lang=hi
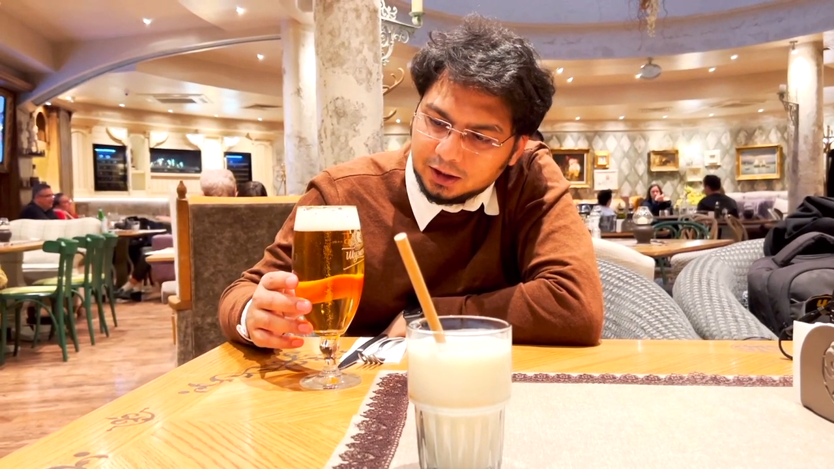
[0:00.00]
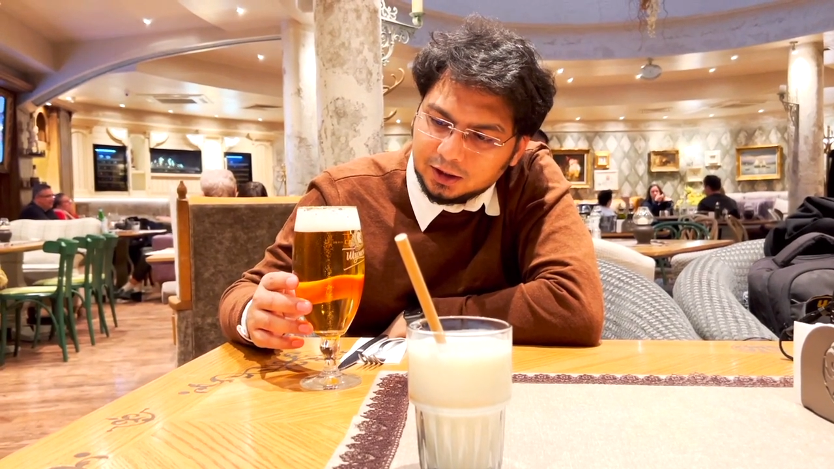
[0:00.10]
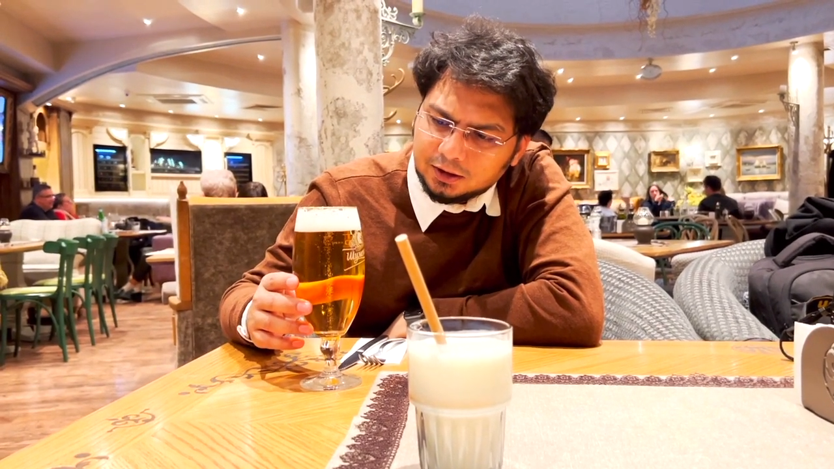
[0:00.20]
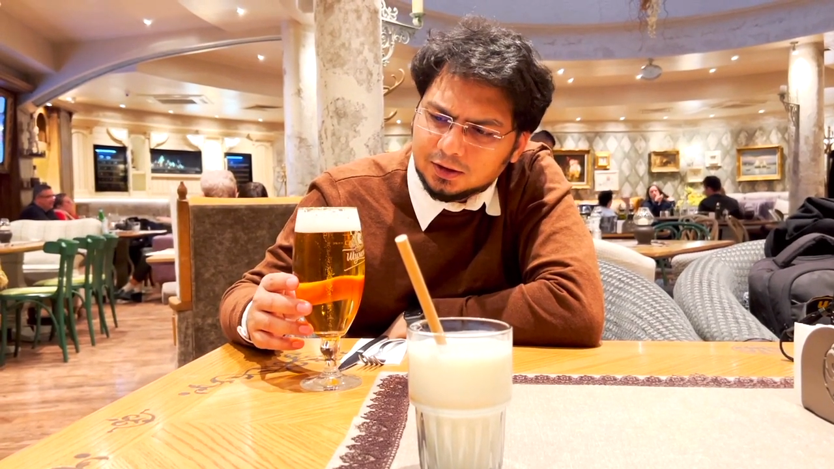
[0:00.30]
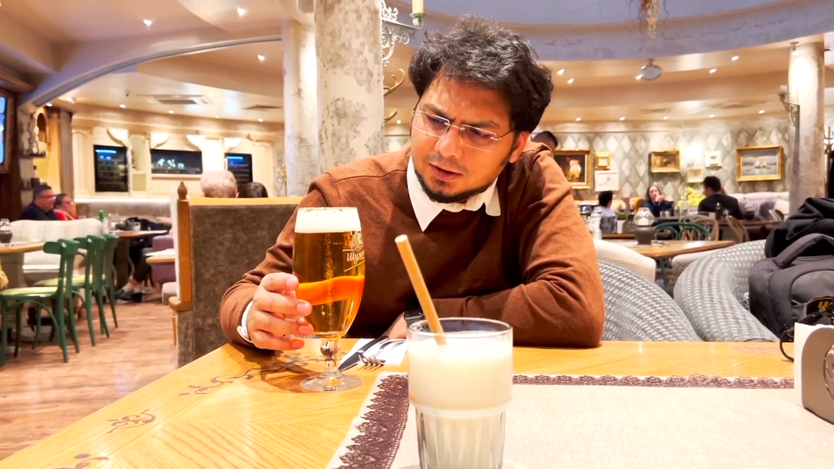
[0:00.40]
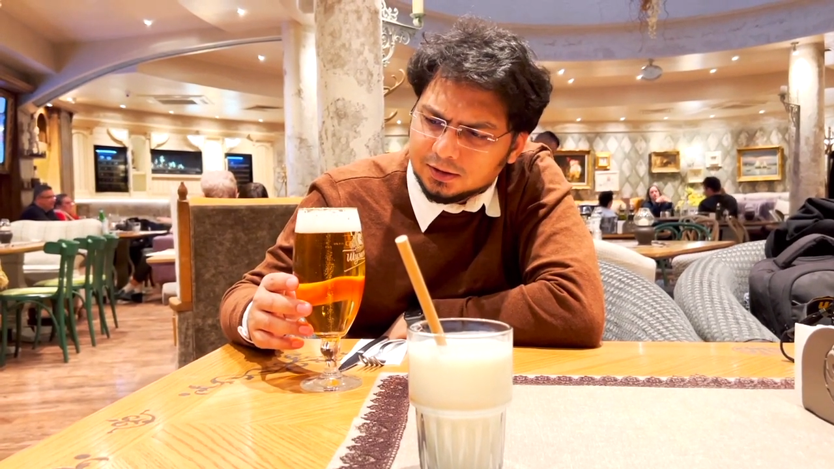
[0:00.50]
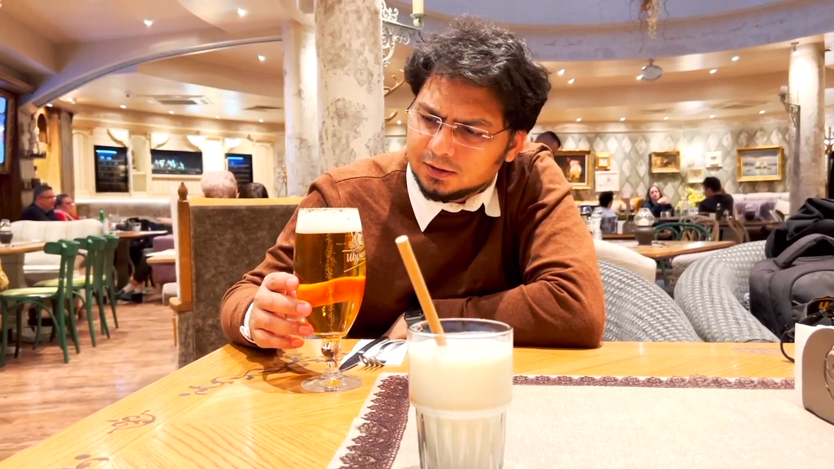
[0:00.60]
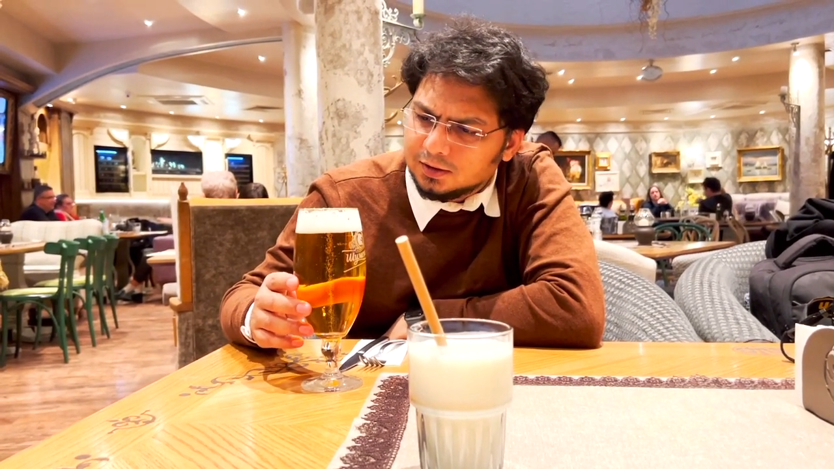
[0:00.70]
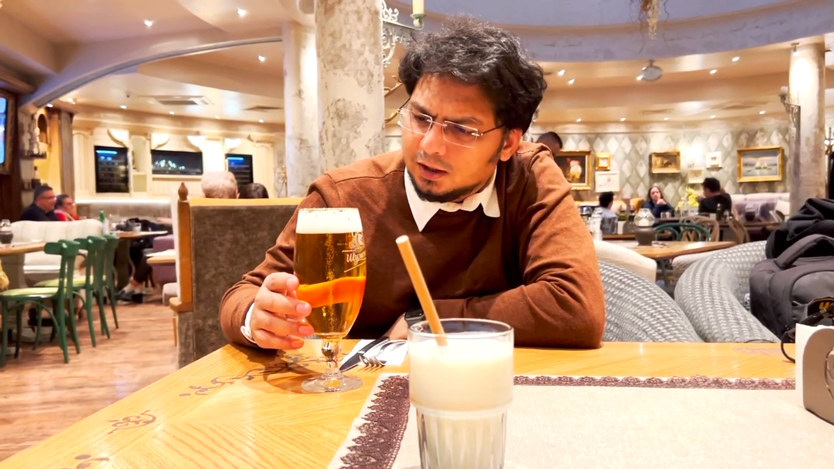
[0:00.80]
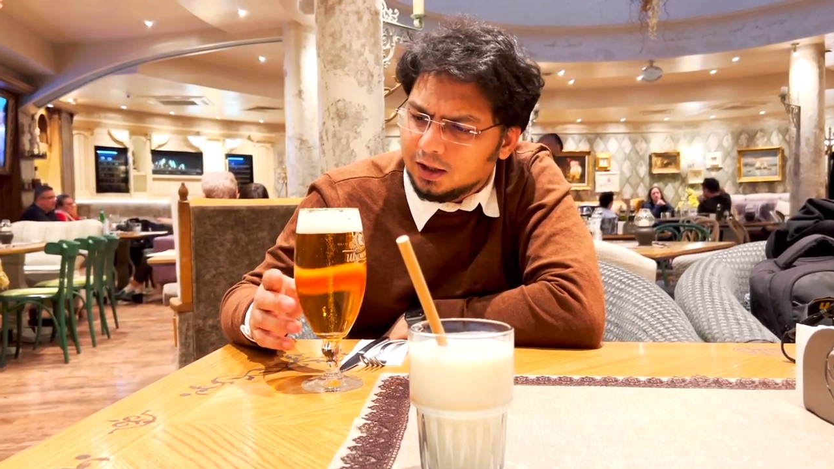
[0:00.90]
आई थिंक
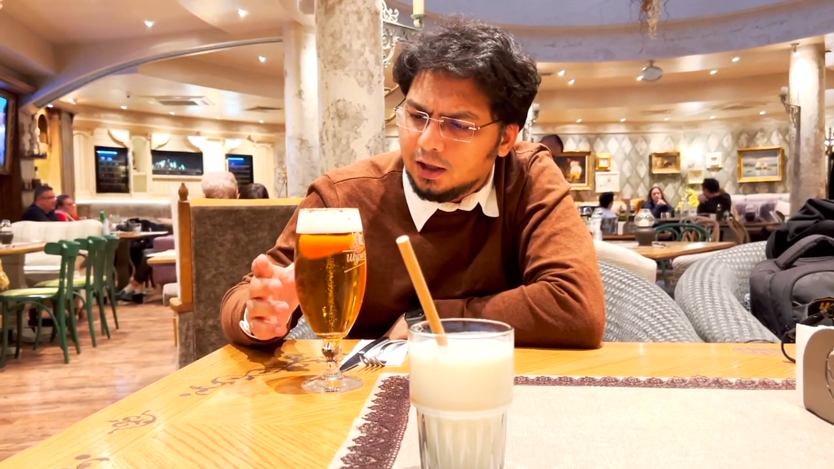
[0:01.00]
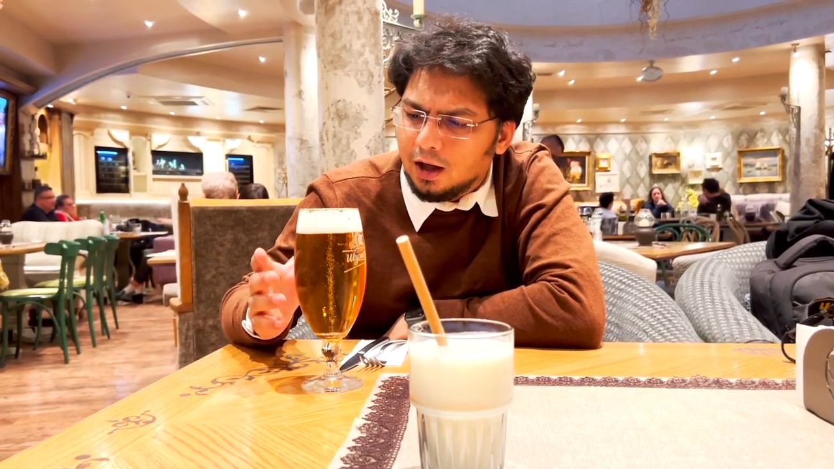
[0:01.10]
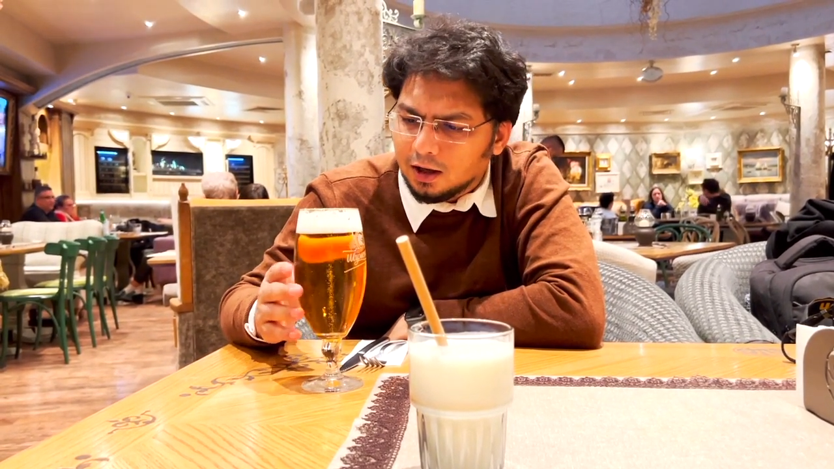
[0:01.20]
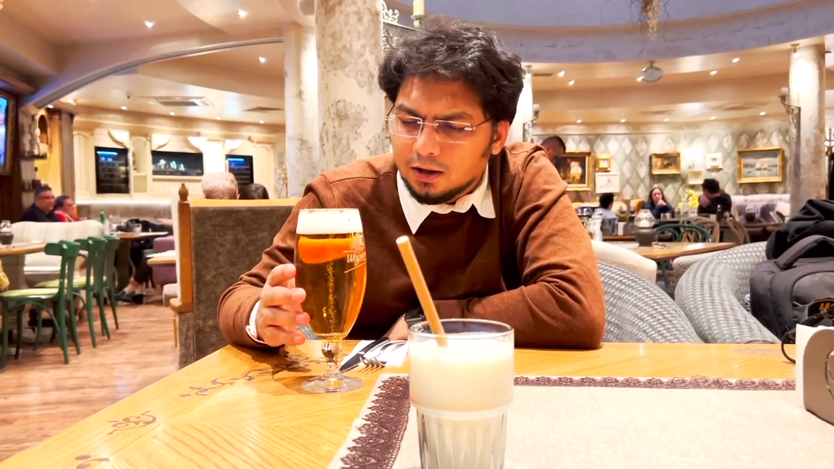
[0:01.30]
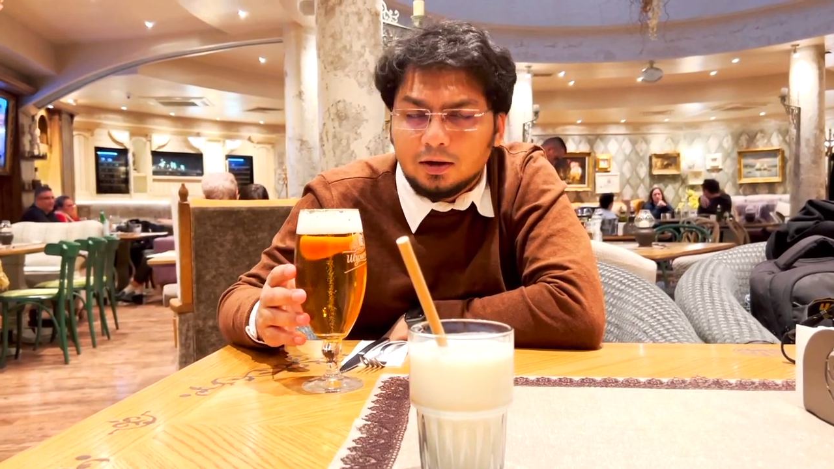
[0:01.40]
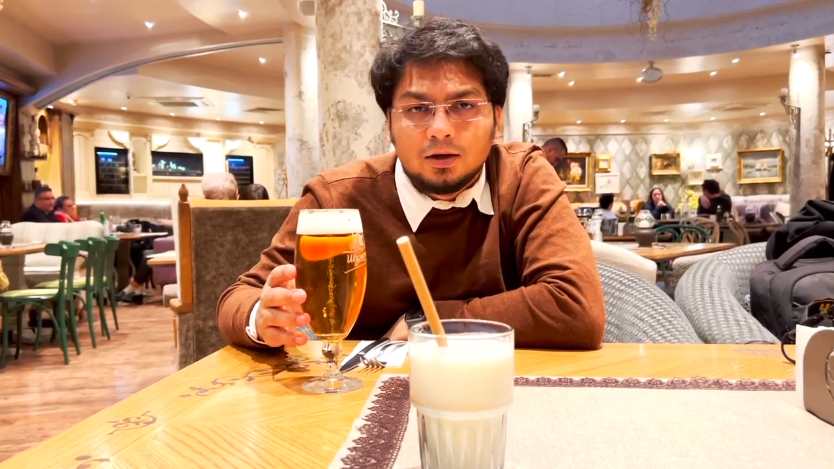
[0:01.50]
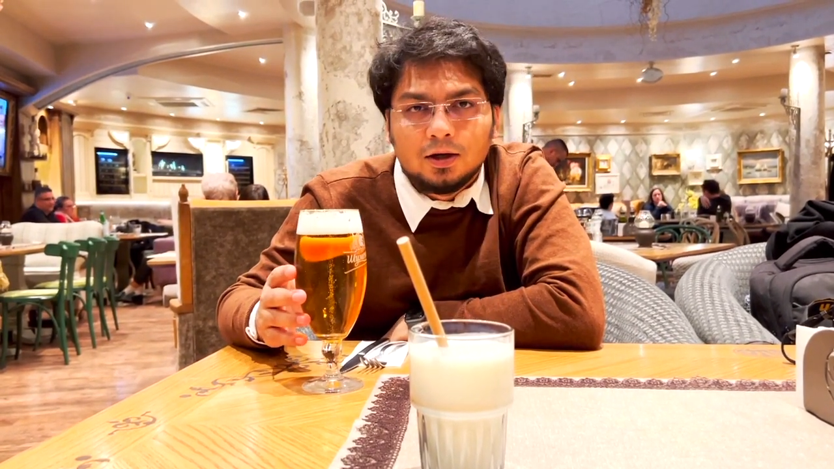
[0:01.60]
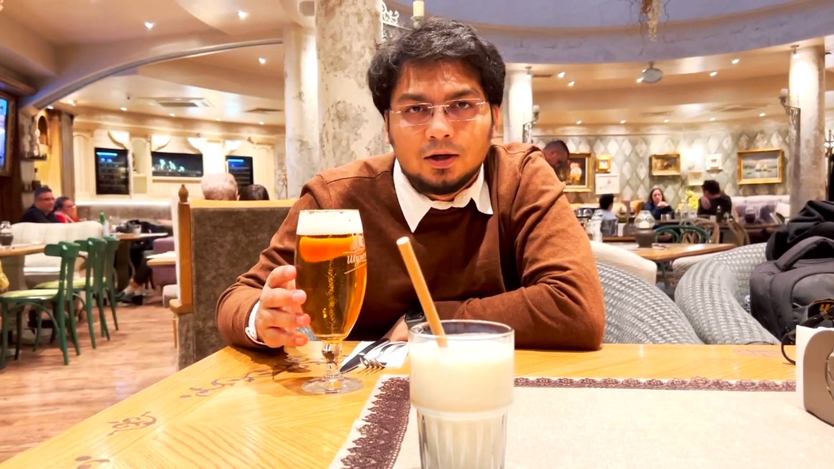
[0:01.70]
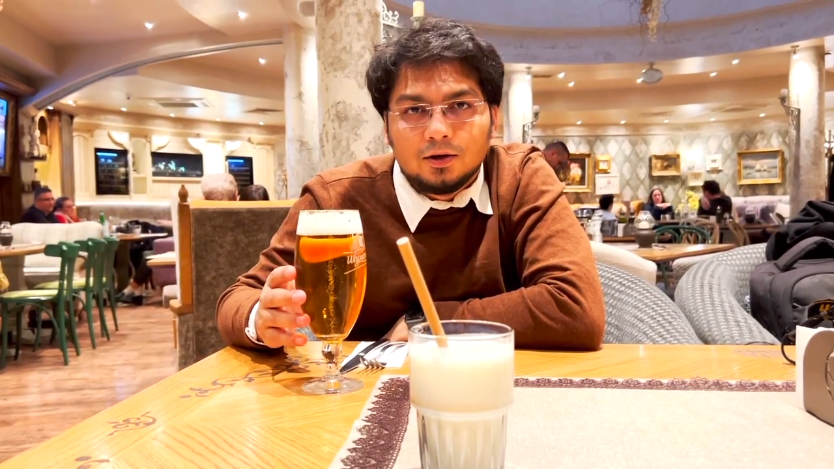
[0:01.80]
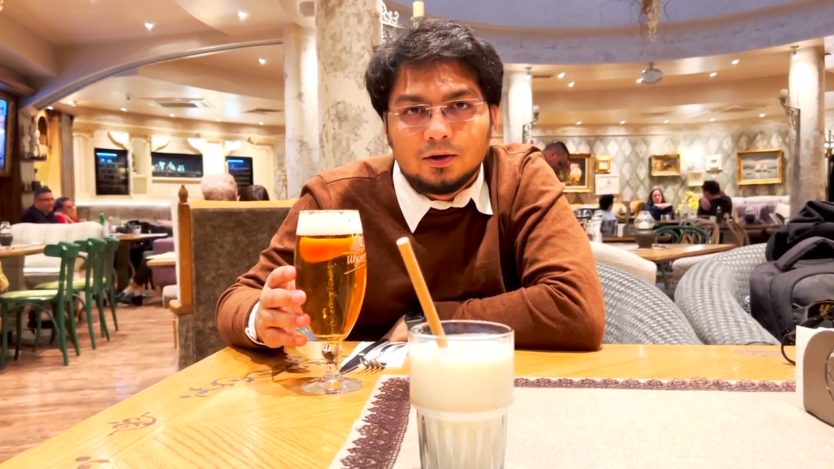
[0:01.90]
दिस इज लागर